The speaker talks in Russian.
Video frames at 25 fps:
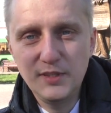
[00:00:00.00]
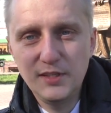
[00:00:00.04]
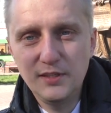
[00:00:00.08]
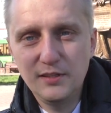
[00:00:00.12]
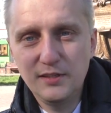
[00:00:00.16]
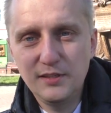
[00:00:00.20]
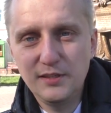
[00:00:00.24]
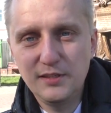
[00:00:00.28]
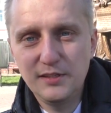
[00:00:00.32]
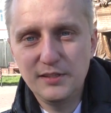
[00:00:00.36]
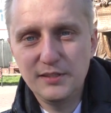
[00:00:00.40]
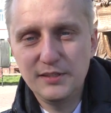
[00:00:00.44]

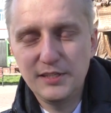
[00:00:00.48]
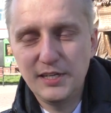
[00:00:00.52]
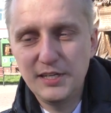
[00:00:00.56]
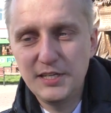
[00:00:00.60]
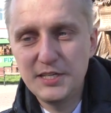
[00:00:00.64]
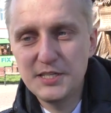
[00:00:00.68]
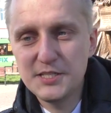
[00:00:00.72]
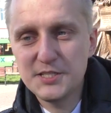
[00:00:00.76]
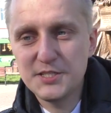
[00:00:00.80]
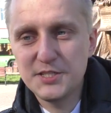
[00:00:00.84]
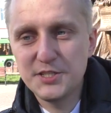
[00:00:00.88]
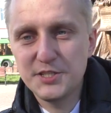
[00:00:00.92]
э, на
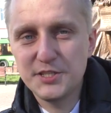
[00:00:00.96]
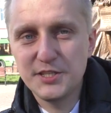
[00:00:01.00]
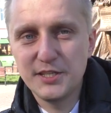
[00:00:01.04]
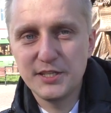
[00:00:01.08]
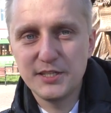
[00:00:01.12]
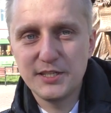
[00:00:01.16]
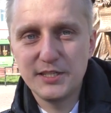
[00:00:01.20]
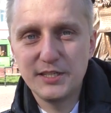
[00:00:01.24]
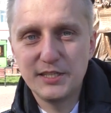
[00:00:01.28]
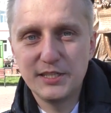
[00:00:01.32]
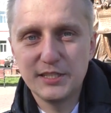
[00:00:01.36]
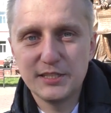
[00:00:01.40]

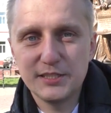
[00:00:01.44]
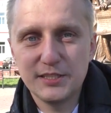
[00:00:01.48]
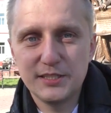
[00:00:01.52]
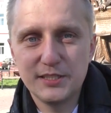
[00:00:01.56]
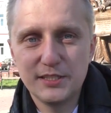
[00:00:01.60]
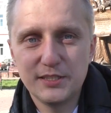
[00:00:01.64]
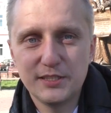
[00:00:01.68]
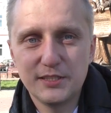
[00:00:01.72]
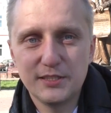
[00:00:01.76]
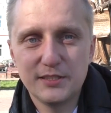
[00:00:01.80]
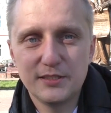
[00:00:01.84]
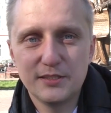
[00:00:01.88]
лестничной
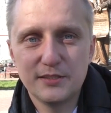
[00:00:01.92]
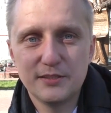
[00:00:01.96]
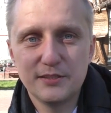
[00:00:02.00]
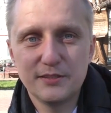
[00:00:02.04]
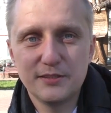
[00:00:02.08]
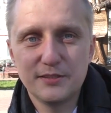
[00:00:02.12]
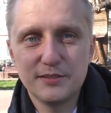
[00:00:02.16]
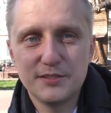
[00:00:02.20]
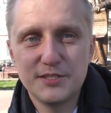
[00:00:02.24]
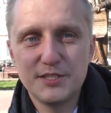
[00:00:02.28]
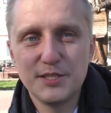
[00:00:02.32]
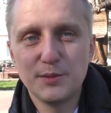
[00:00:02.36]

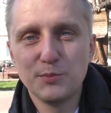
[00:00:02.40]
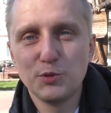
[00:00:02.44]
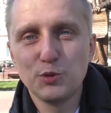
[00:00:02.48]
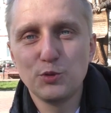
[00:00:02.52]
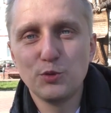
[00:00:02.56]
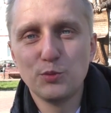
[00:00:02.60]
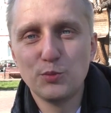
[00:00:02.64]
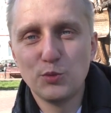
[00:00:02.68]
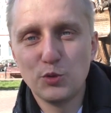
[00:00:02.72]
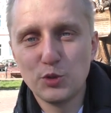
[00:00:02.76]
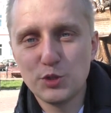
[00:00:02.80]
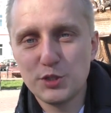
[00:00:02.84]
клетке тем,
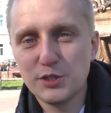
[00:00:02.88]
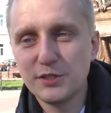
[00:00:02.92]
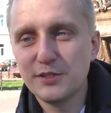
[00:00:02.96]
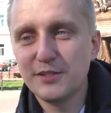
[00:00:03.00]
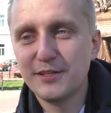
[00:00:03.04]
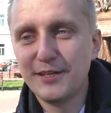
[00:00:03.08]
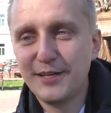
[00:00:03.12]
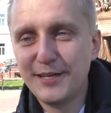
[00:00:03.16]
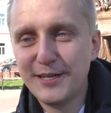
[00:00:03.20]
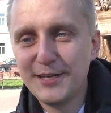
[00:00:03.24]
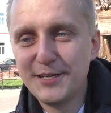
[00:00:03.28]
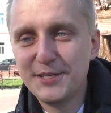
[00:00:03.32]
кто может
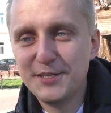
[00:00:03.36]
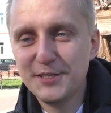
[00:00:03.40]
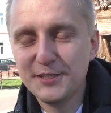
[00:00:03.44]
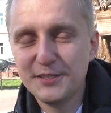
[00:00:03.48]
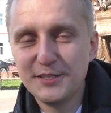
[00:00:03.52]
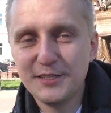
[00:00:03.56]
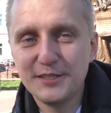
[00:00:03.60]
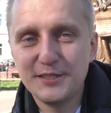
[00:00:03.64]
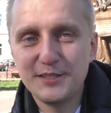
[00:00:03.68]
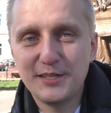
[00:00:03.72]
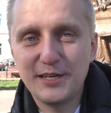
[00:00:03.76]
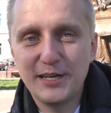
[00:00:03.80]

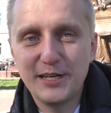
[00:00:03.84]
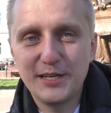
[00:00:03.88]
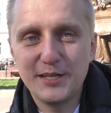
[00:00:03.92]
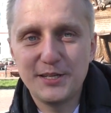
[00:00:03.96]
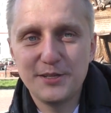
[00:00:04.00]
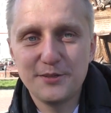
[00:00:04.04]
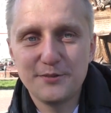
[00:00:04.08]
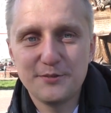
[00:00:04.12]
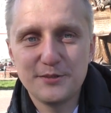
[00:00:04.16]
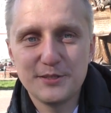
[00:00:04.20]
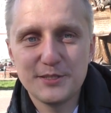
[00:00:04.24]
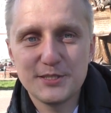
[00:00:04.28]
не
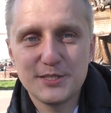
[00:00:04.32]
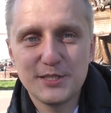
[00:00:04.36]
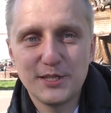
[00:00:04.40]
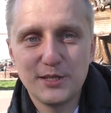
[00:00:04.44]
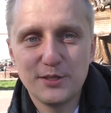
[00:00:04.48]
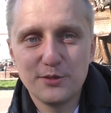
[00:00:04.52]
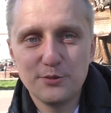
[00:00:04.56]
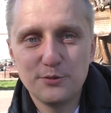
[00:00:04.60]
дотрагиваться.